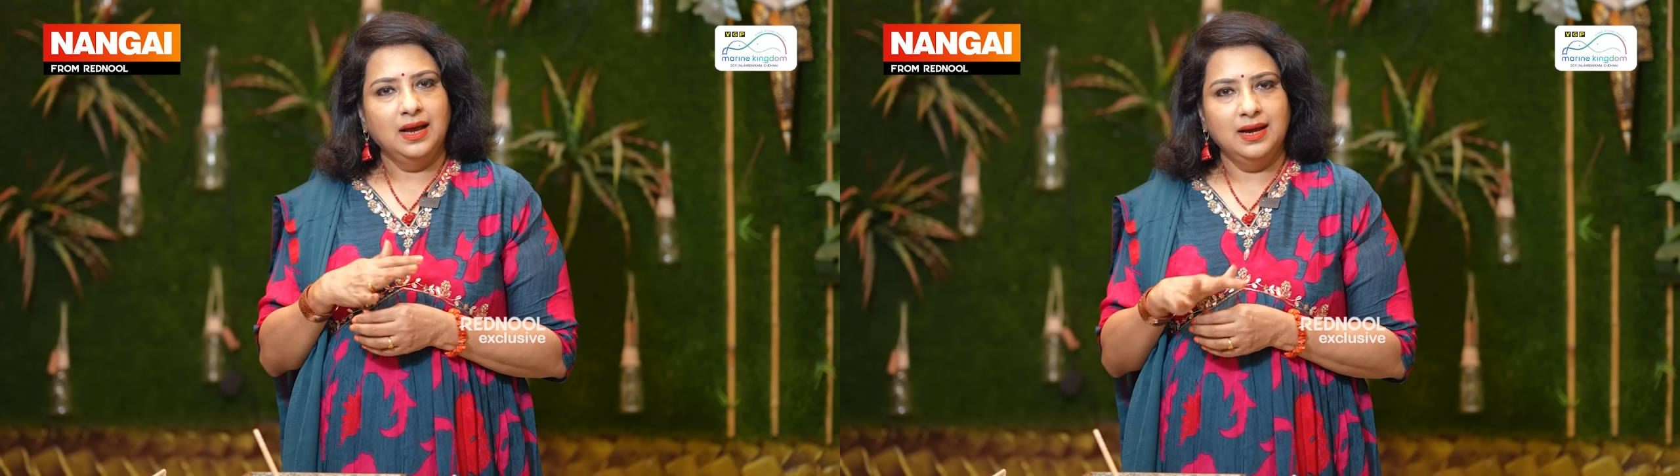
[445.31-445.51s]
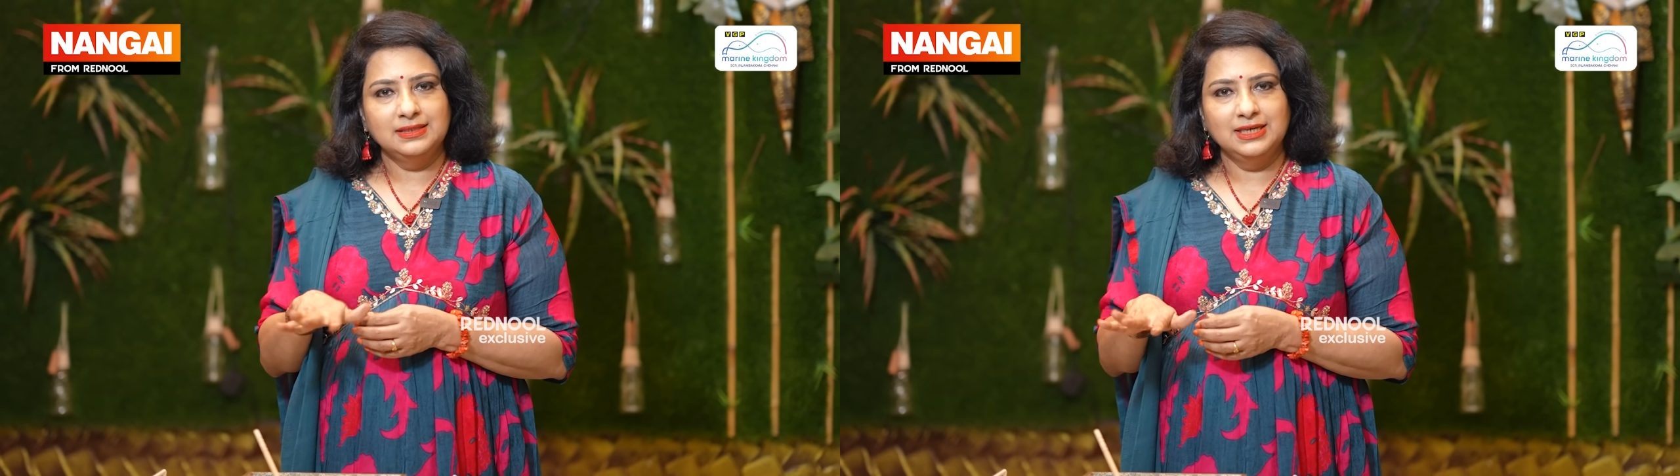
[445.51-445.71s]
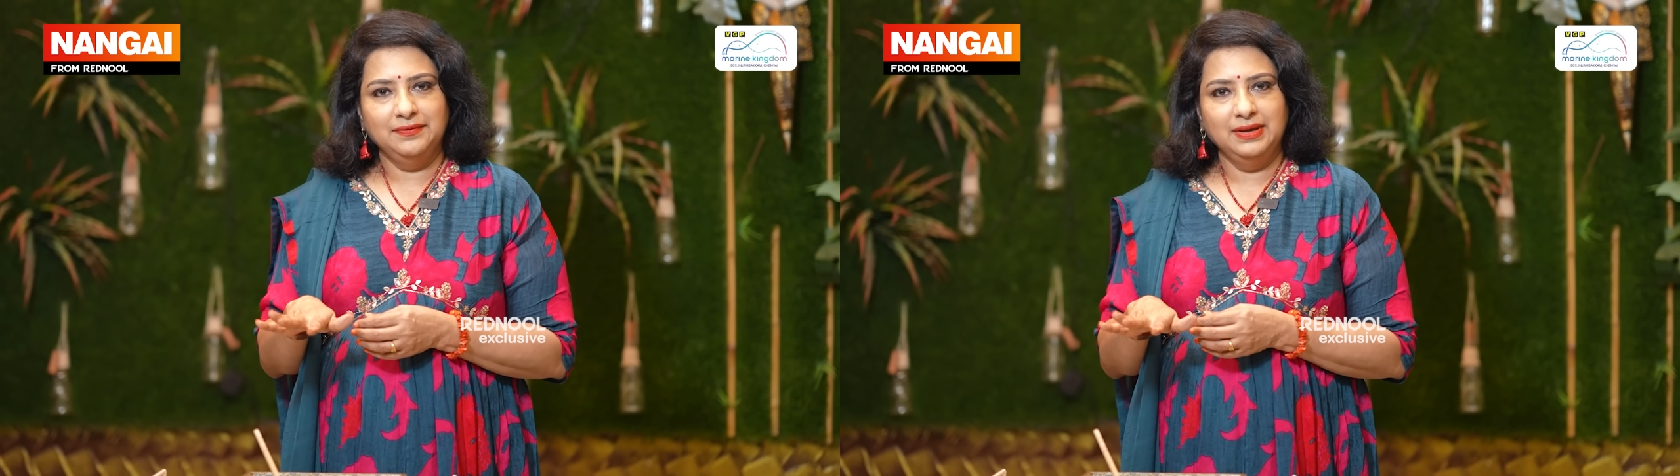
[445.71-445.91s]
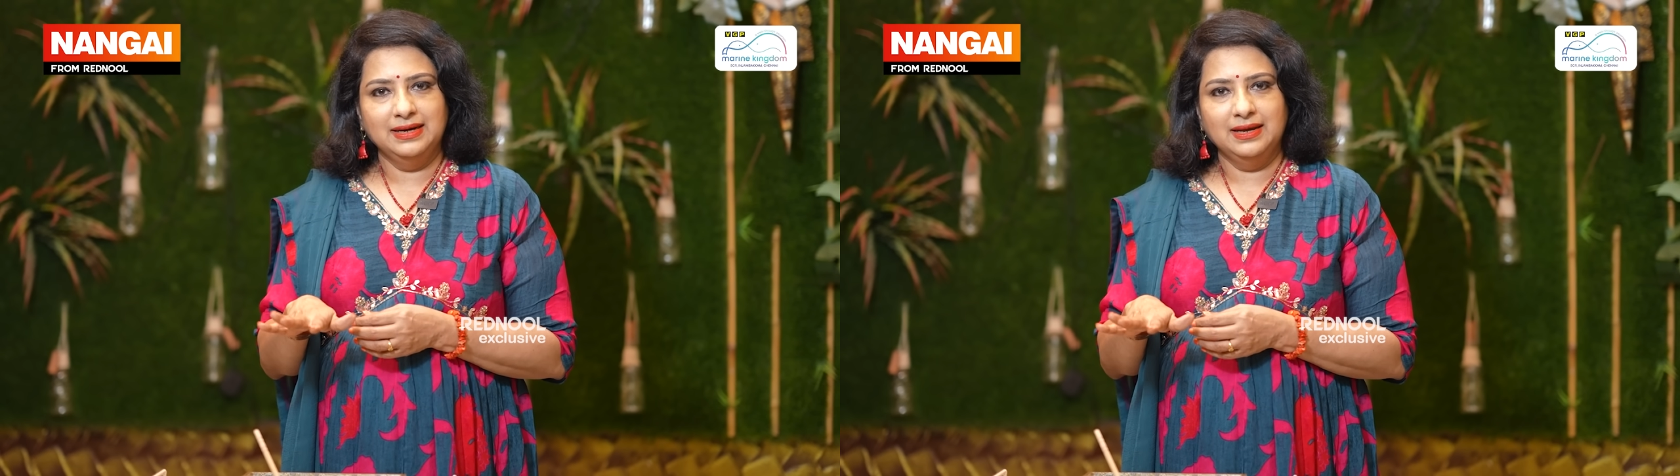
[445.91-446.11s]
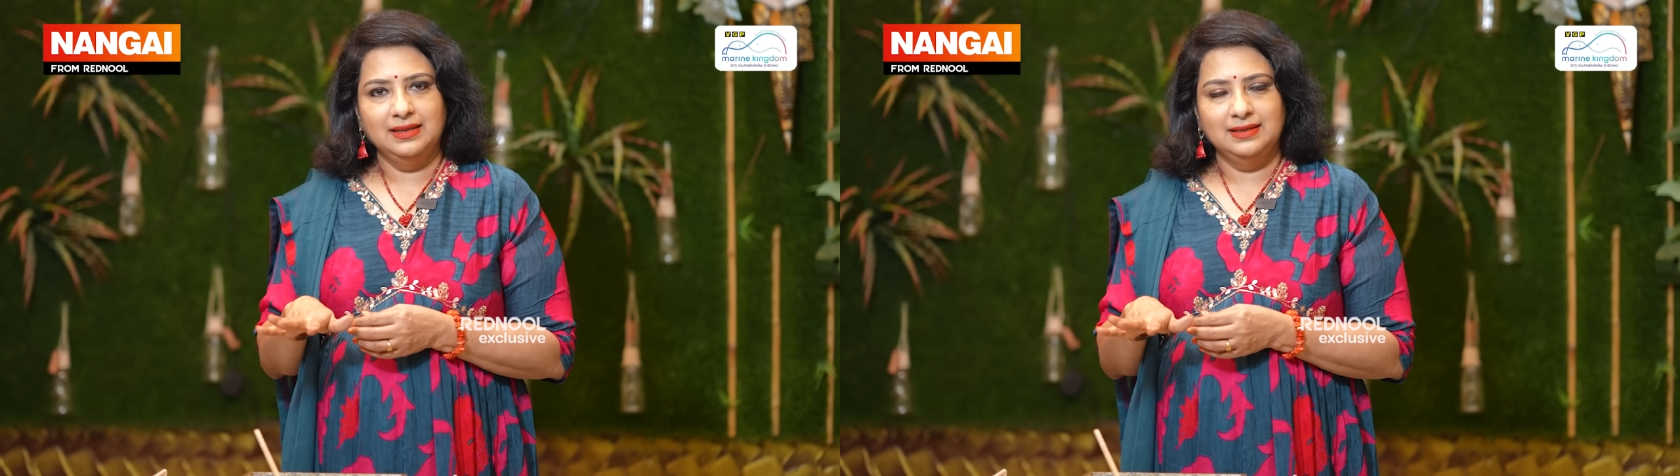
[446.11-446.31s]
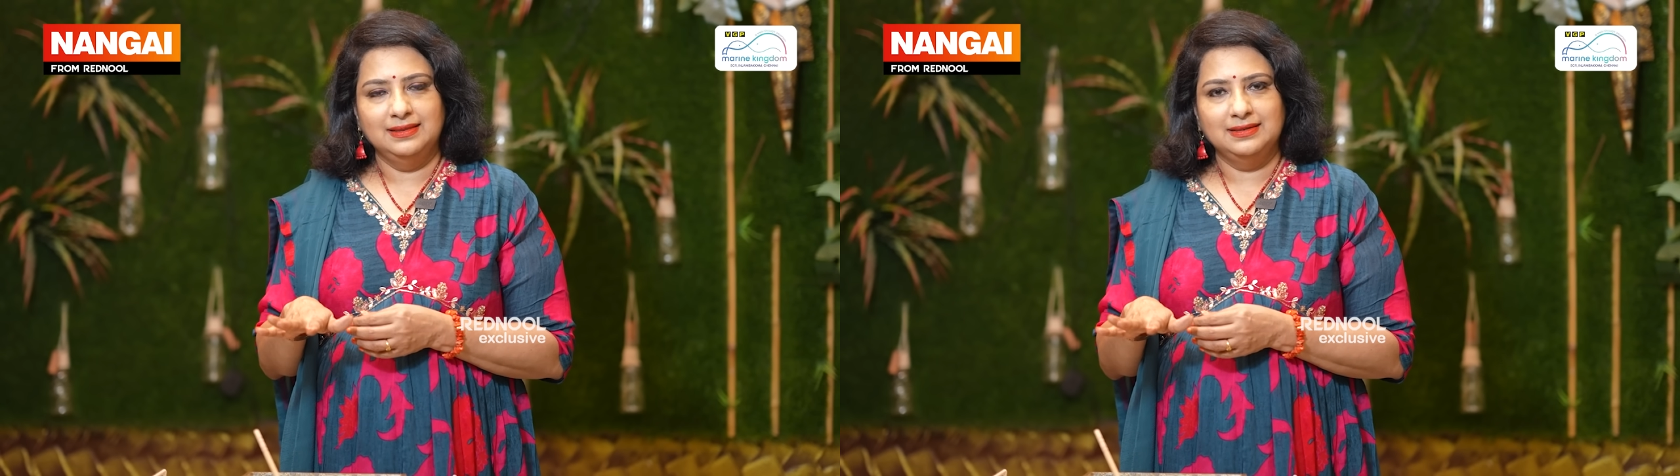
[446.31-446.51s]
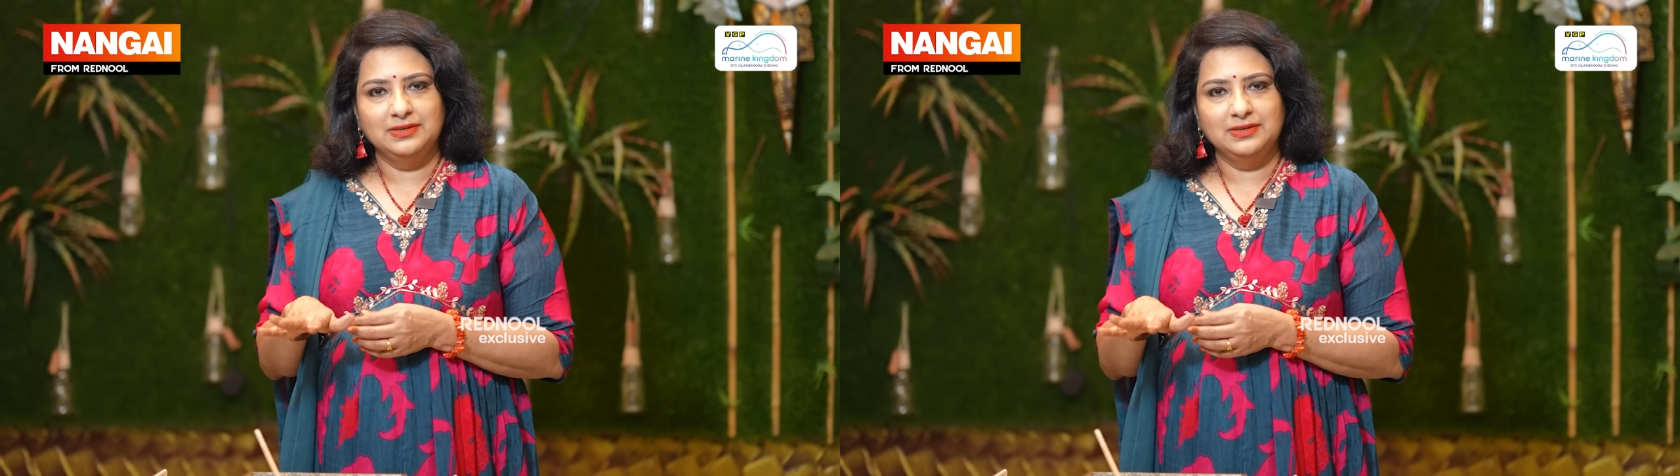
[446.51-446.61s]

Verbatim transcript: ஹார்ஷாகவே இருக்காது இந்த